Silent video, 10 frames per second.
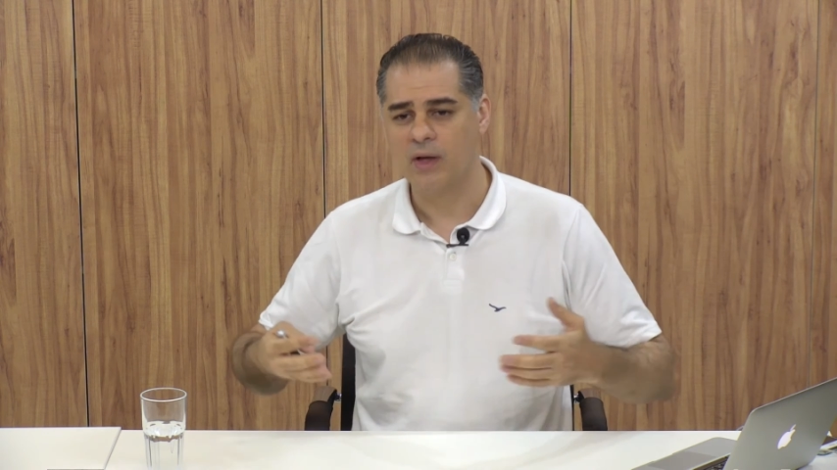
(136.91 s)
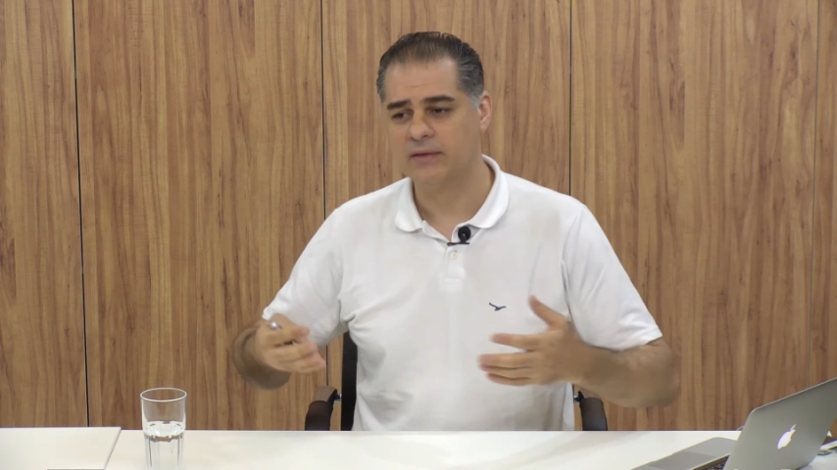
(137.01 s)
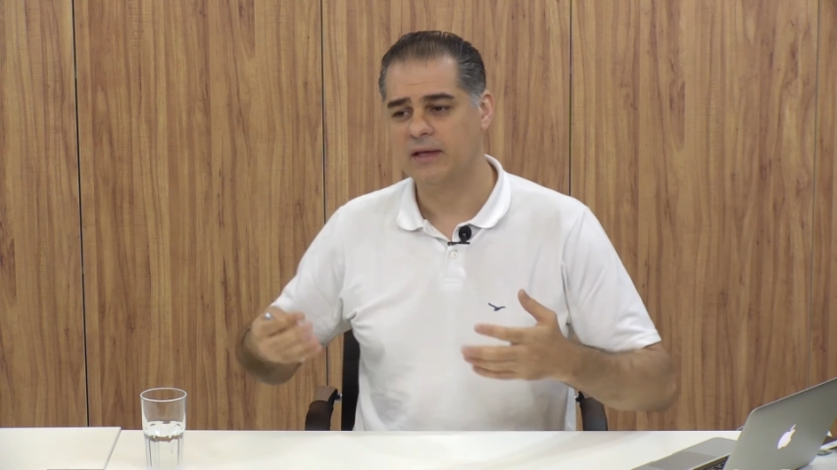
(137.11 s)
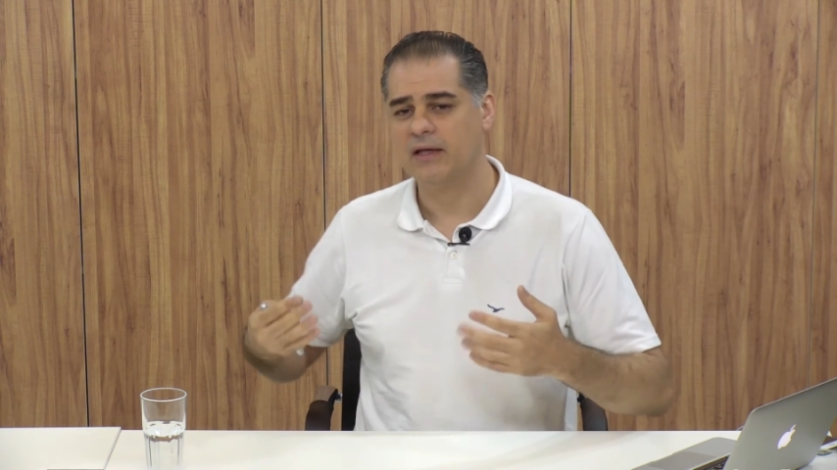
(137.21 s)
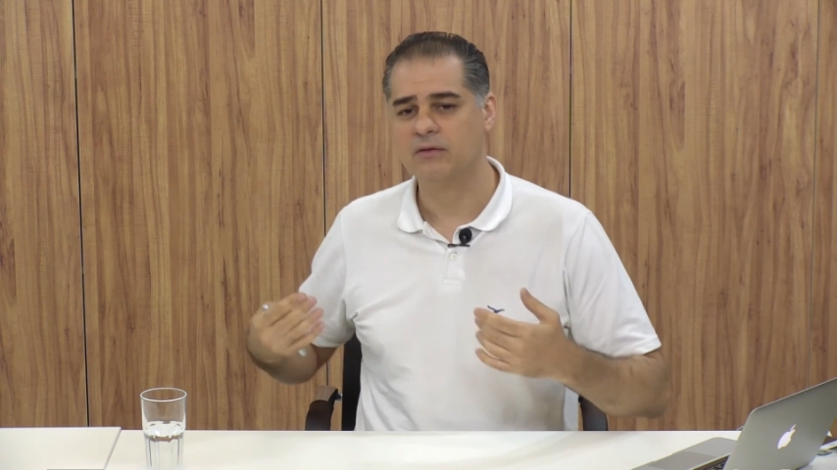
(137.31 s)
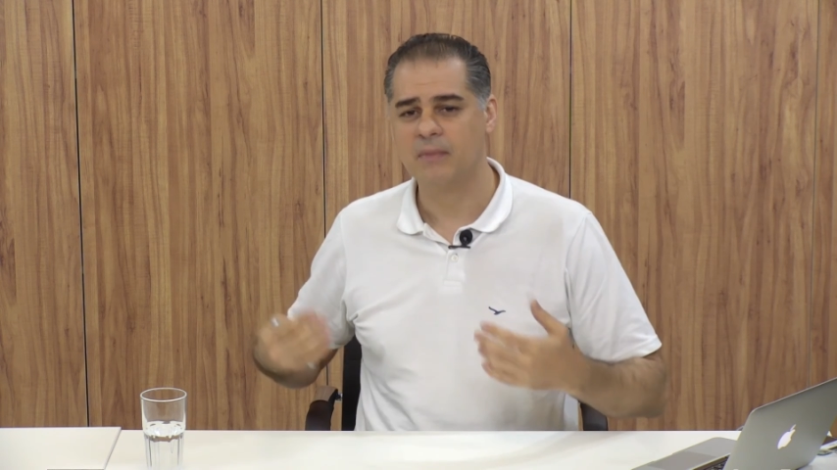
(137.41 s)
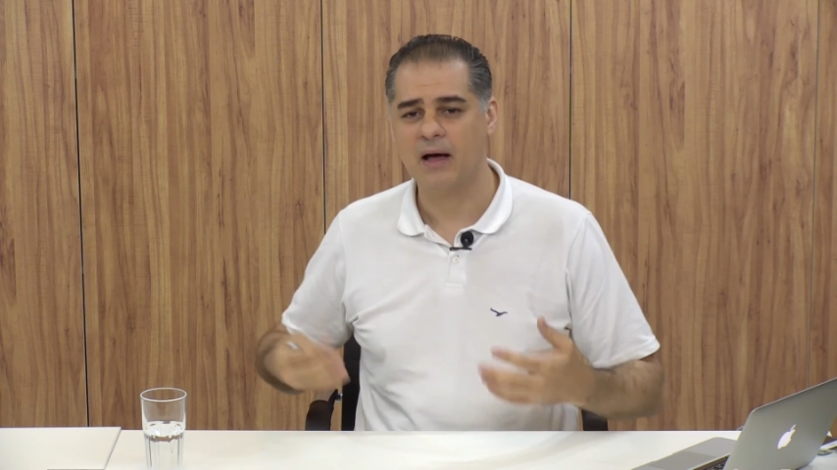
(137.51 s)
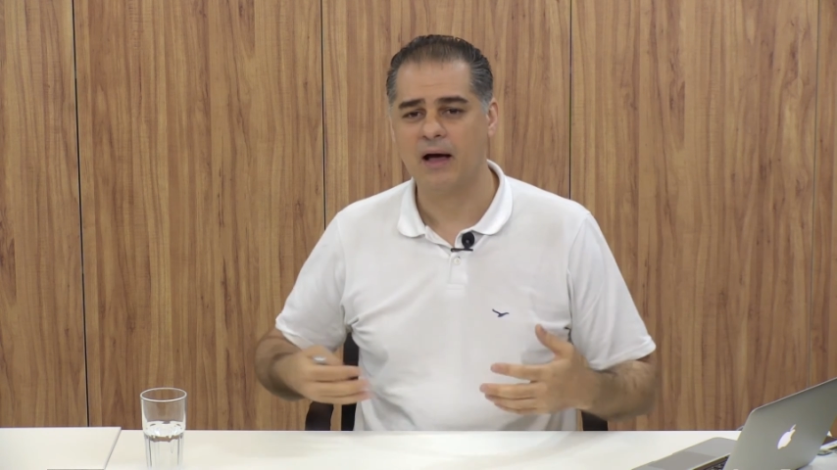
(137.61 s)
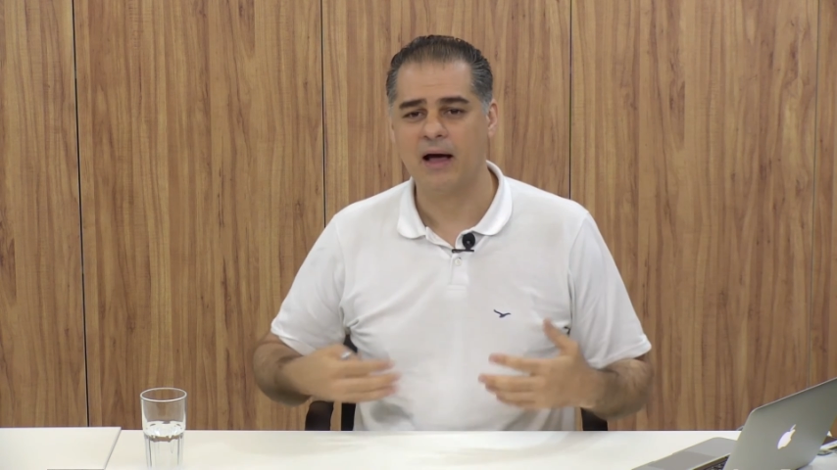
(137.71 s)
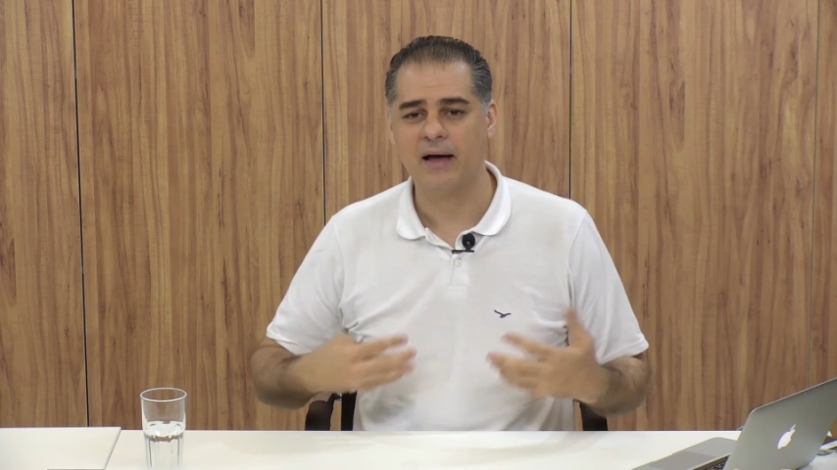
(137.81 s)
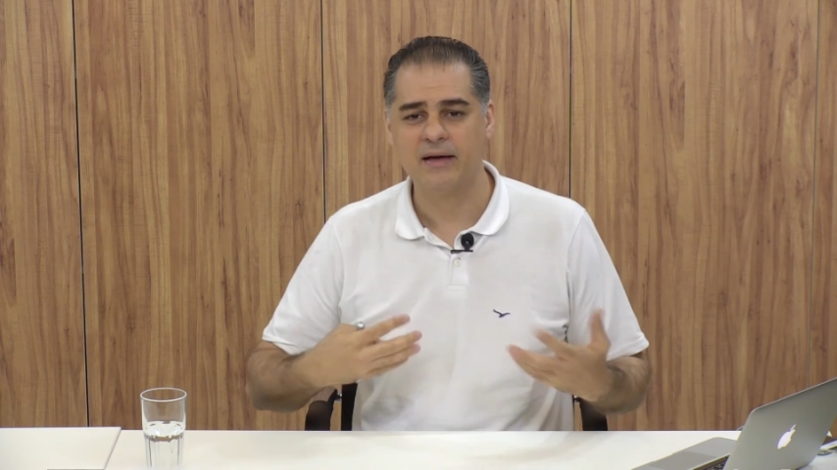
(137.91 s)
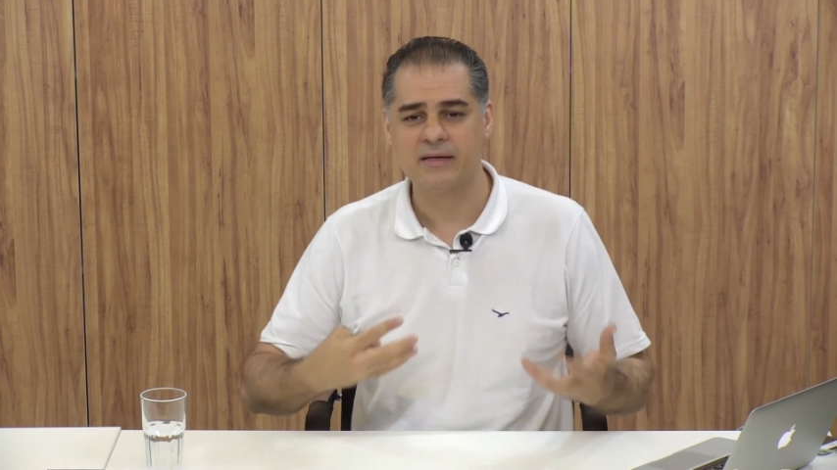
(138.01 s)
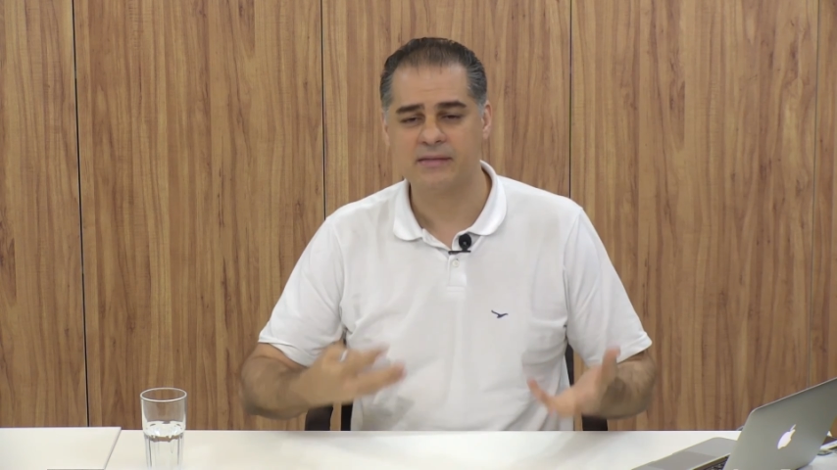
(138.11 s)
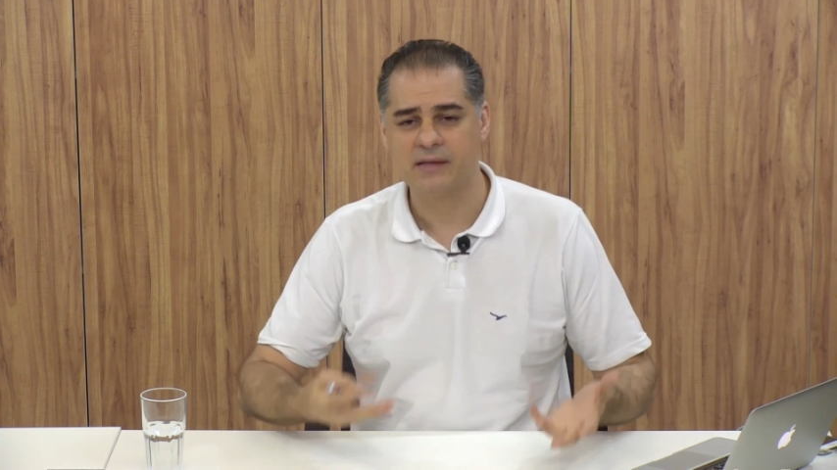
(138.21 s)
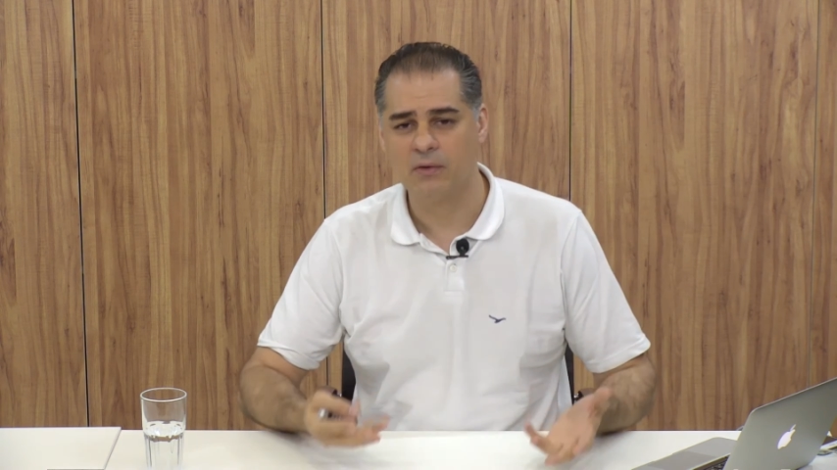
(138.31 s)
até de uma
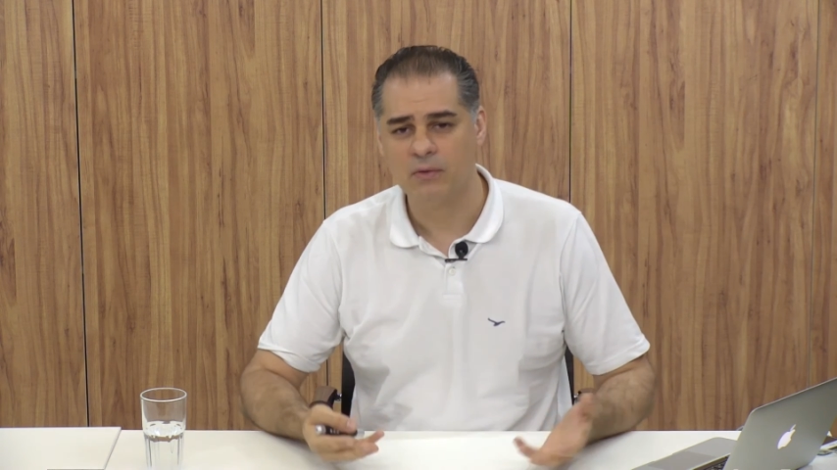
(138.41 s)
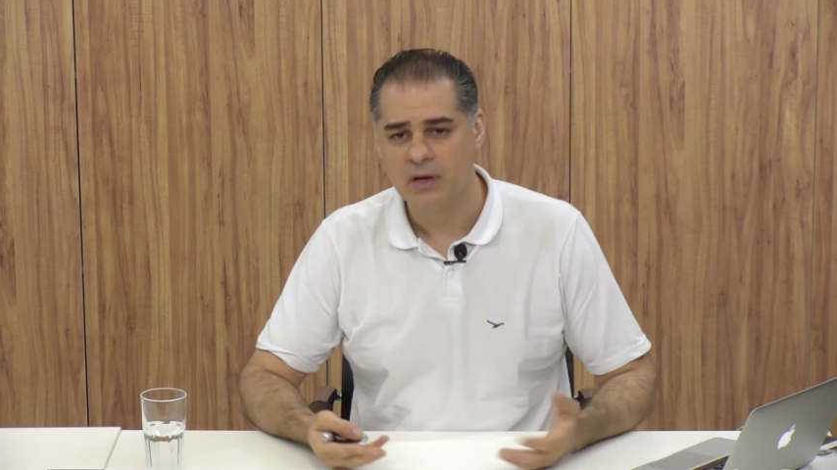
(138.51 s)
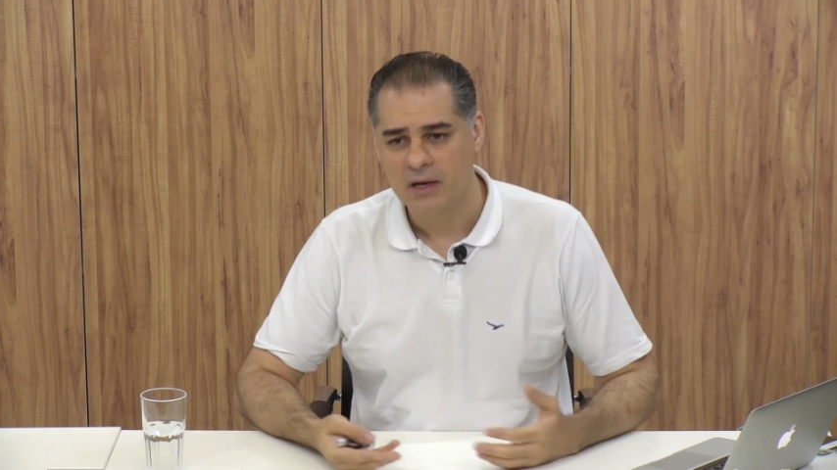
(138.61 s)
agressão,